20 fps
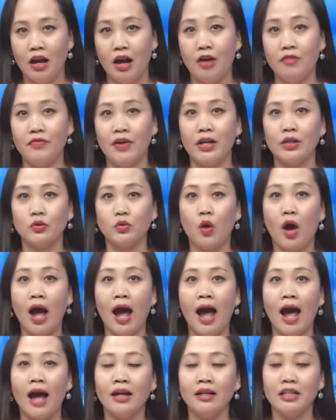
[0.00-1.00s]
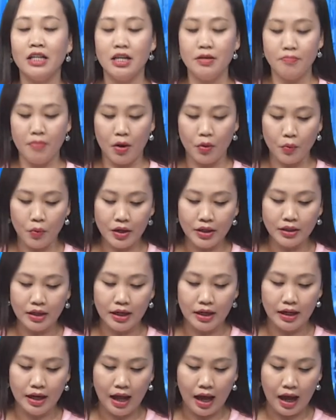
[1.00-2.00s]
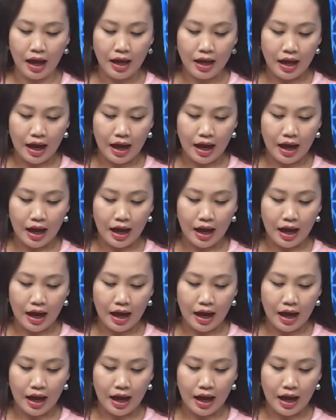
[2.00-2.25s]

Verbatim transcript: uh, và tòa án khi mà quyết định là